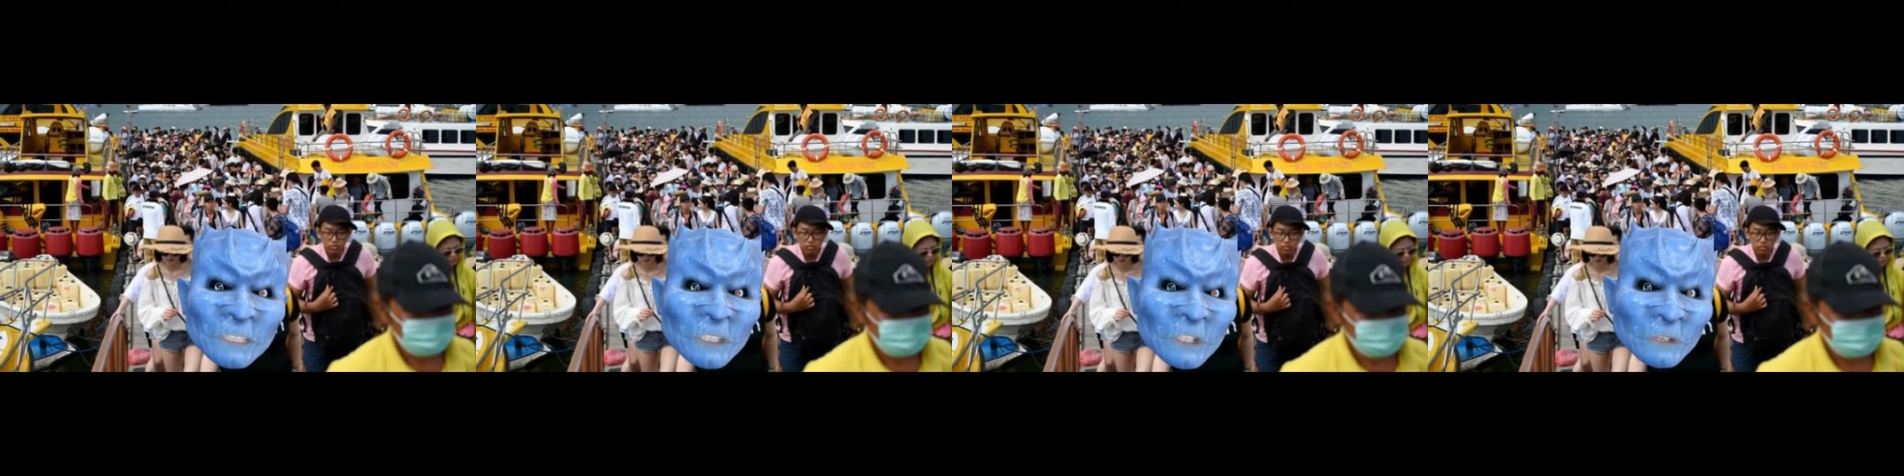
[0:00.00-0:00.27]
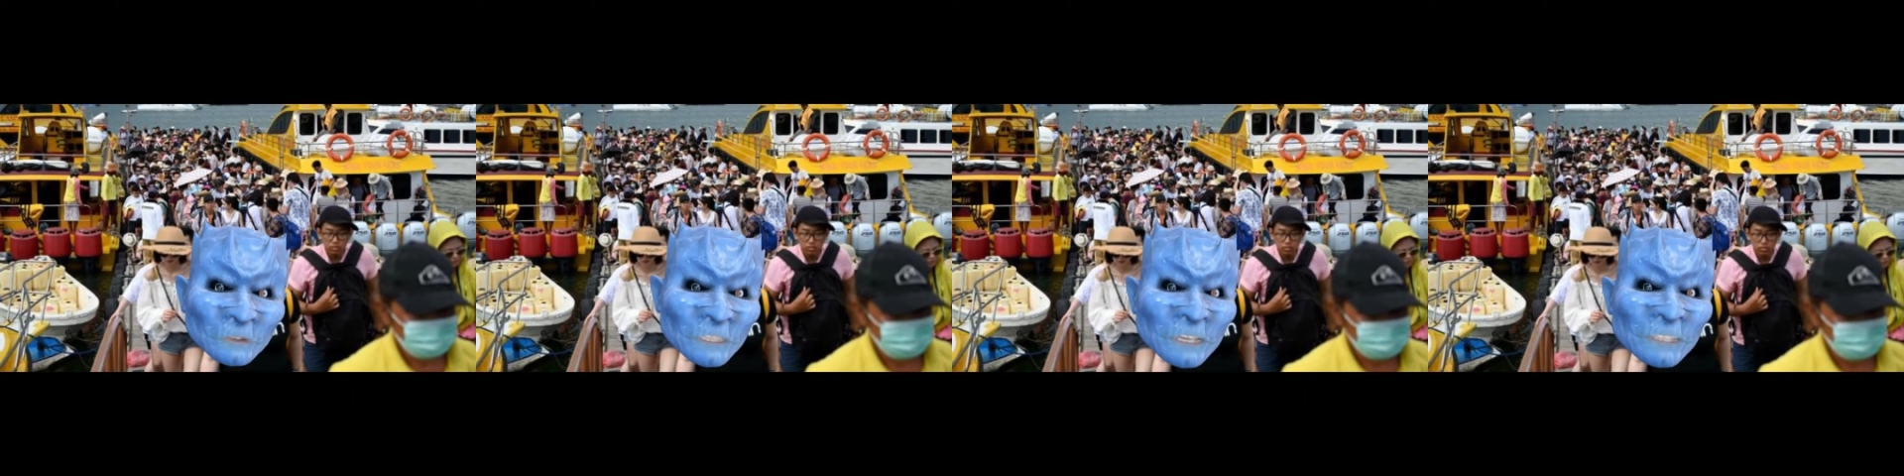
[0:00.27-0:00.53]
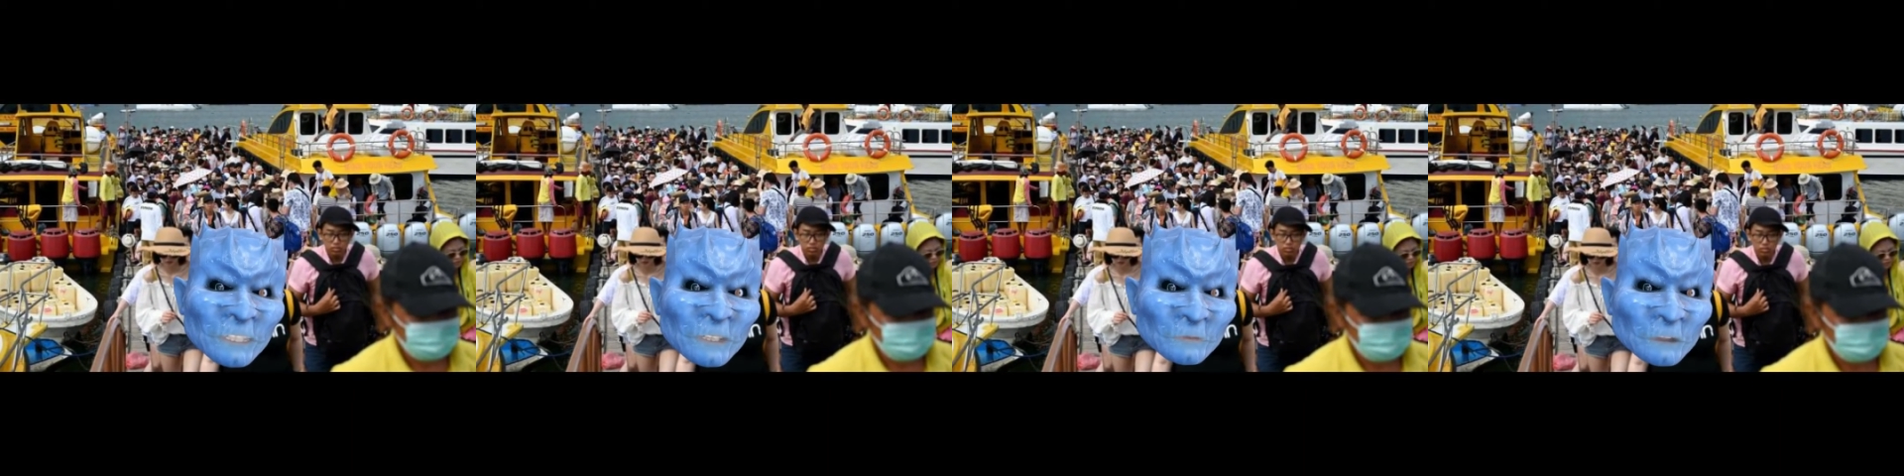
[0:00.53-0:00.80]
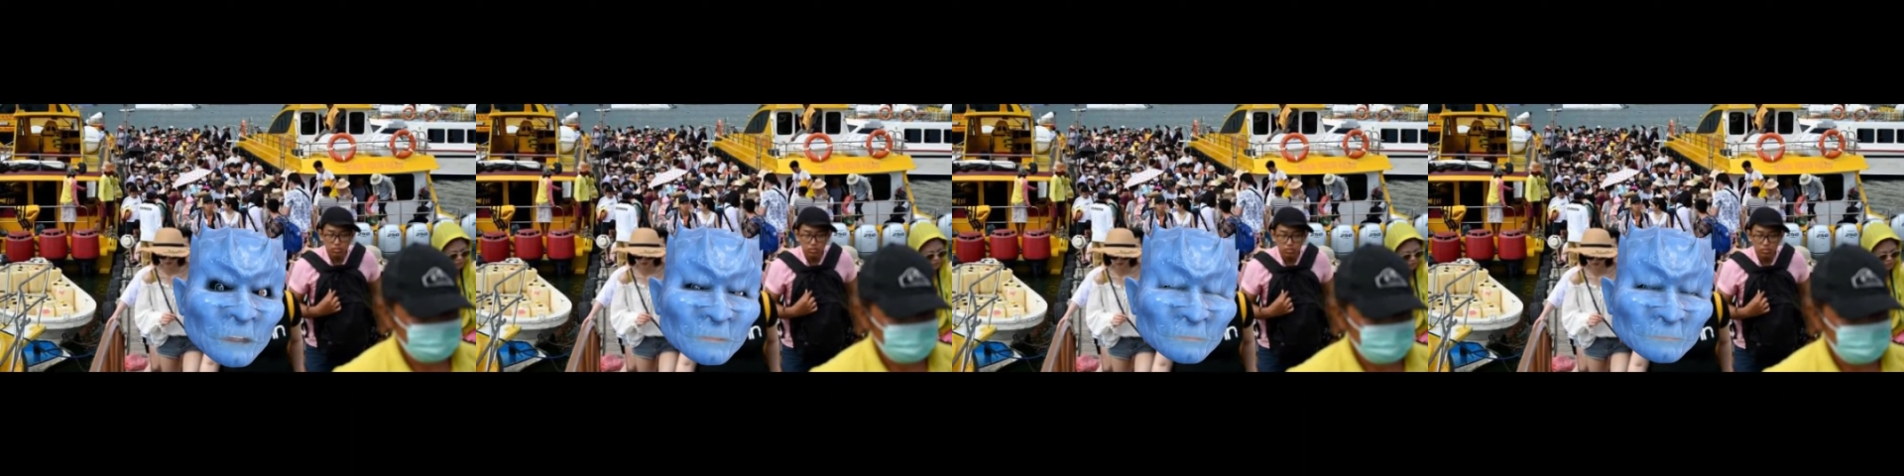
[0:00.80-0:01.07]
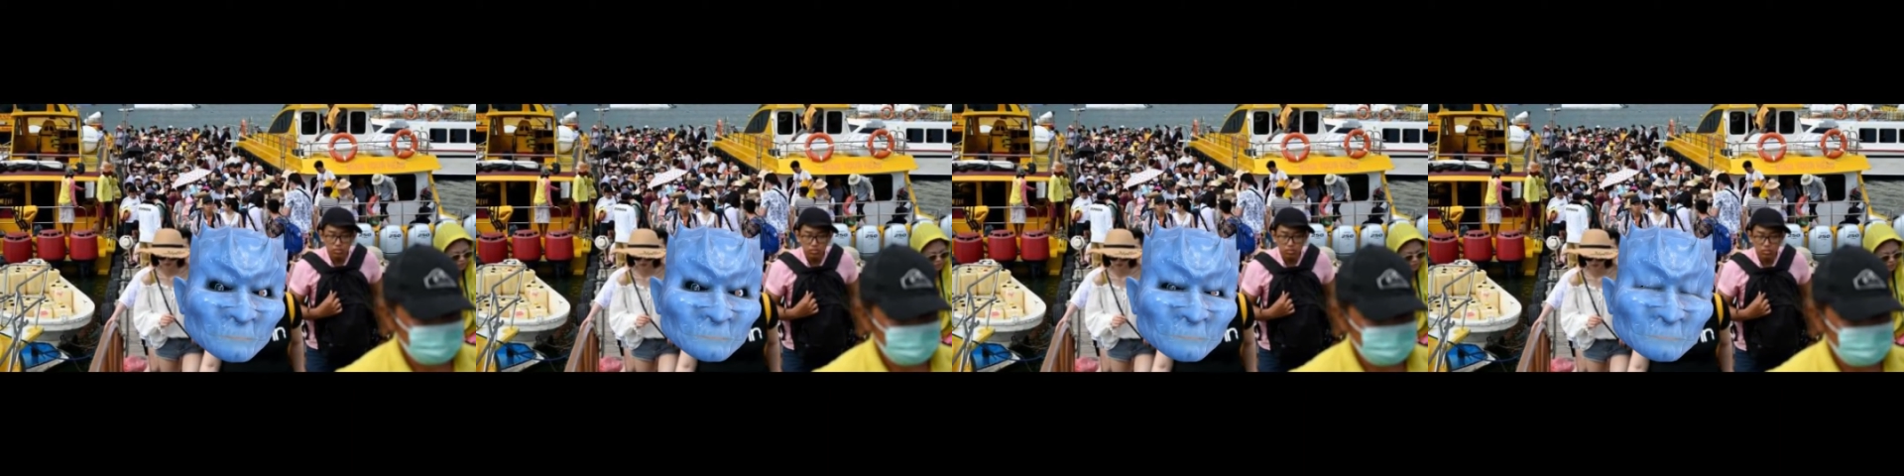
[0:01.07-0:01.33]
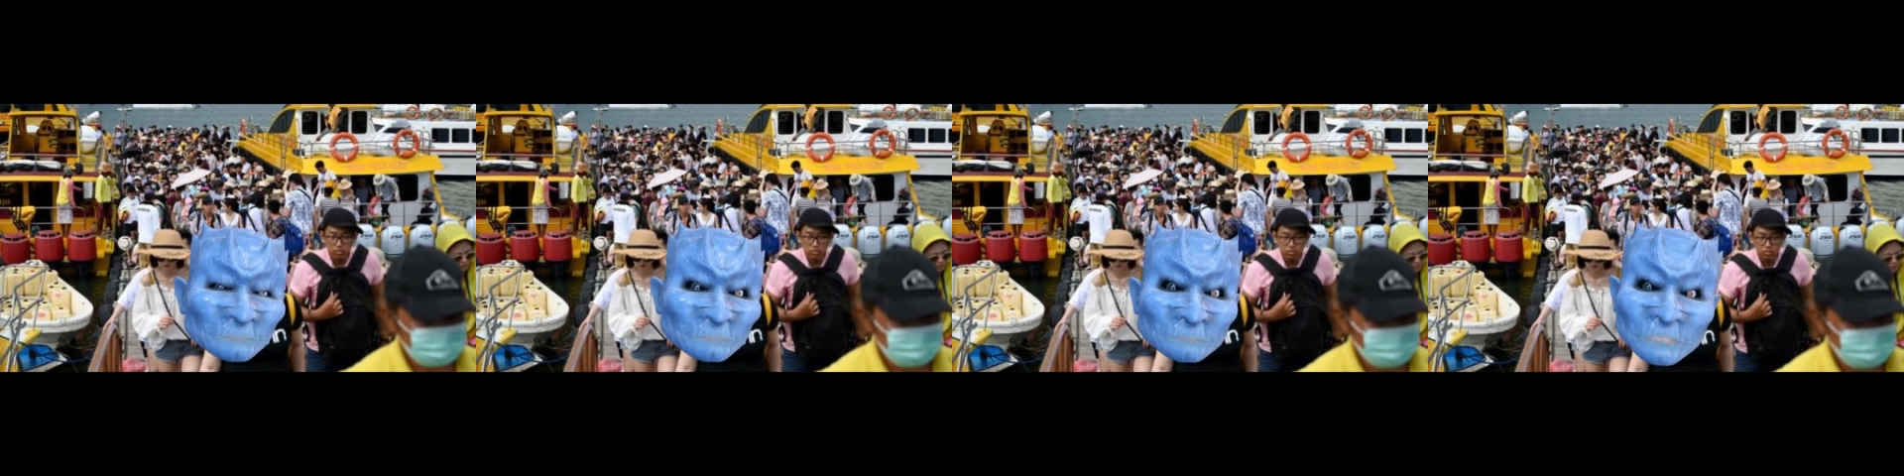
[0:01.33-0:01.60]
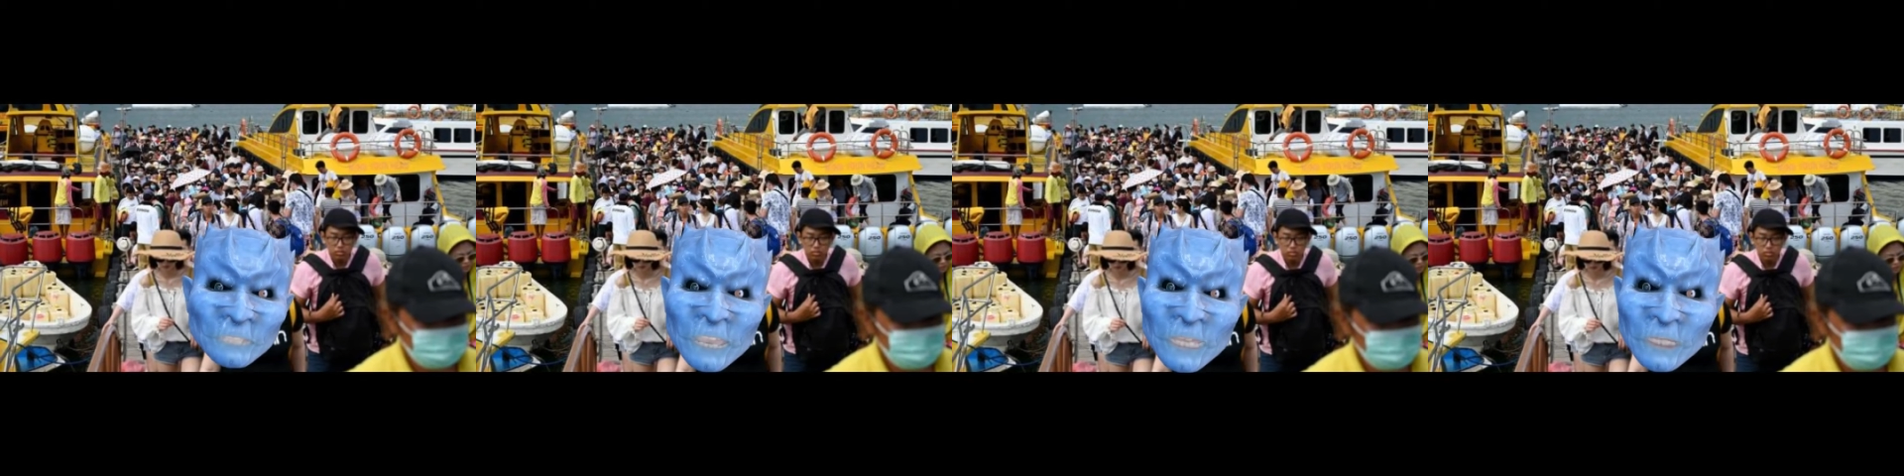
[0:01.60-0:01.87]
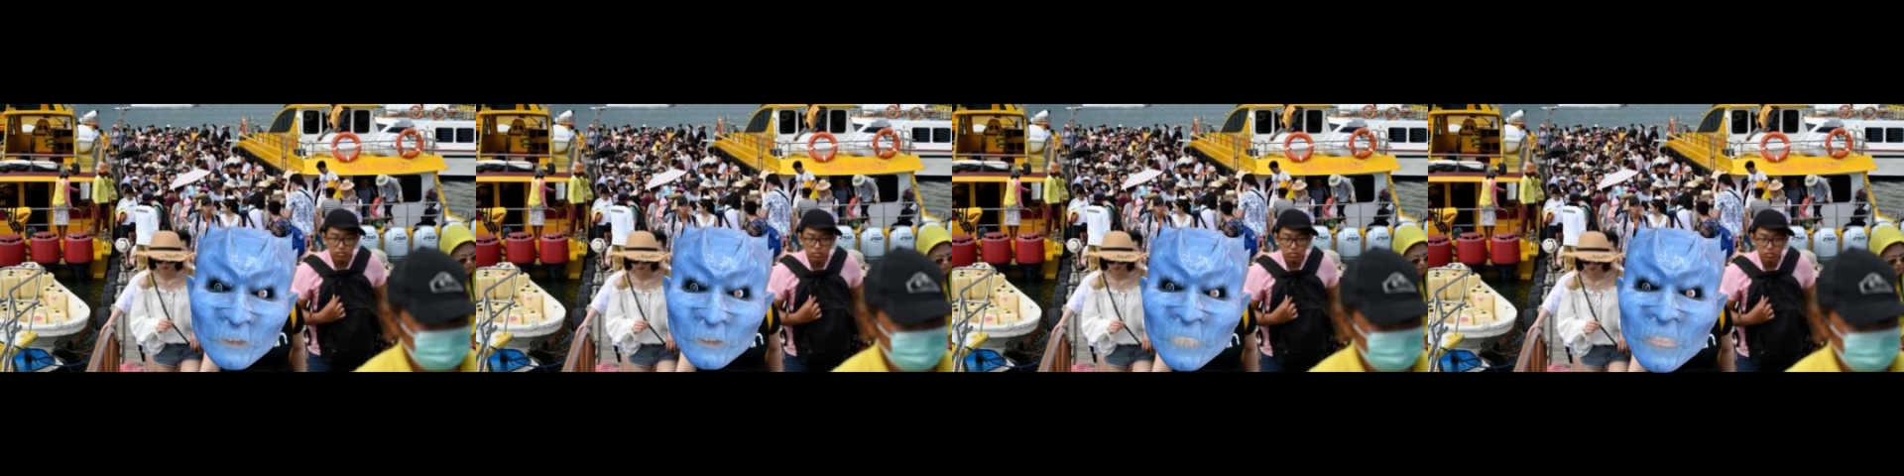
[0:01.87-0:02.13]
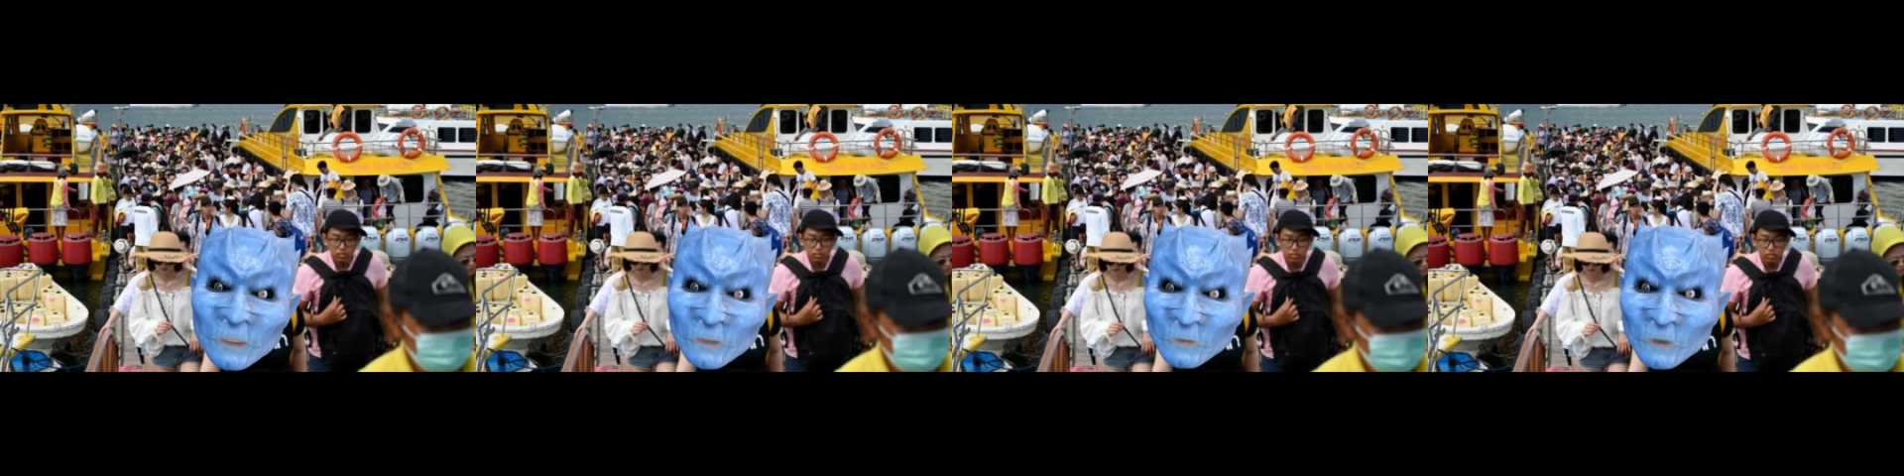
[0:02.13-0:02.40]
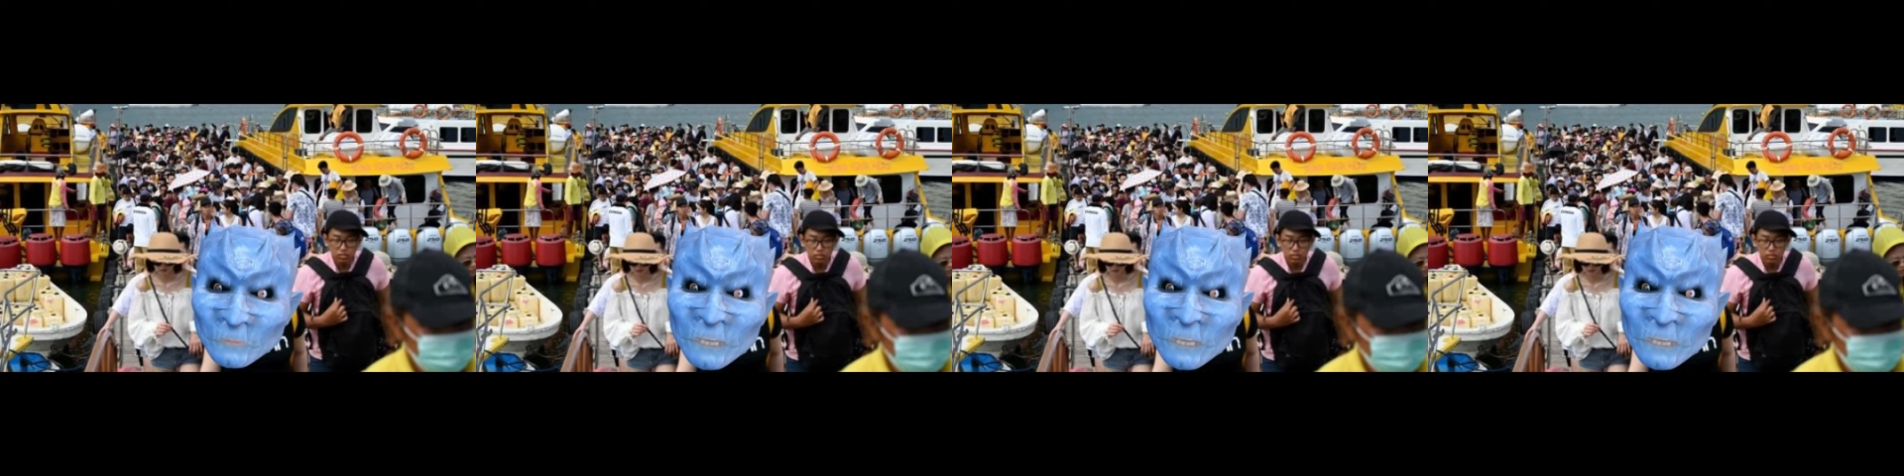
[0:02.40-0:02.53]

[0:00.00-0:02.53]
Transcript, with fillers: juta jiwa atau 1,2